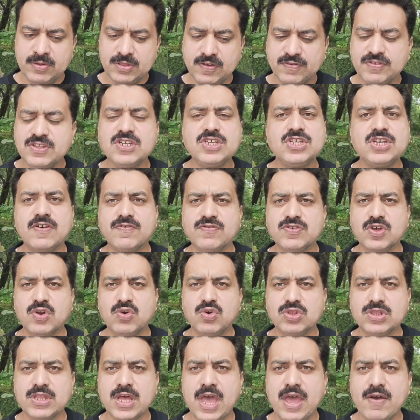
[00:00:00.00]
तफ्तीशी अफसर
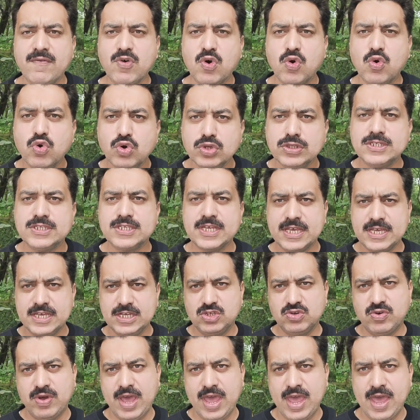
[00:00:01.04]
होता है वो खुद से ही
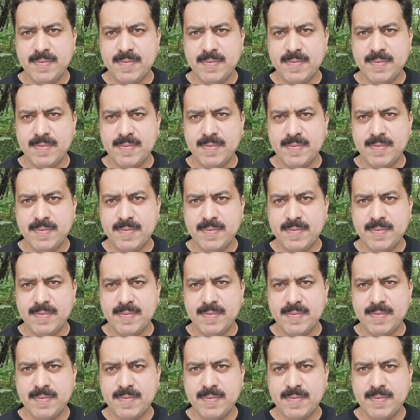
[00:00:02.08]
जो है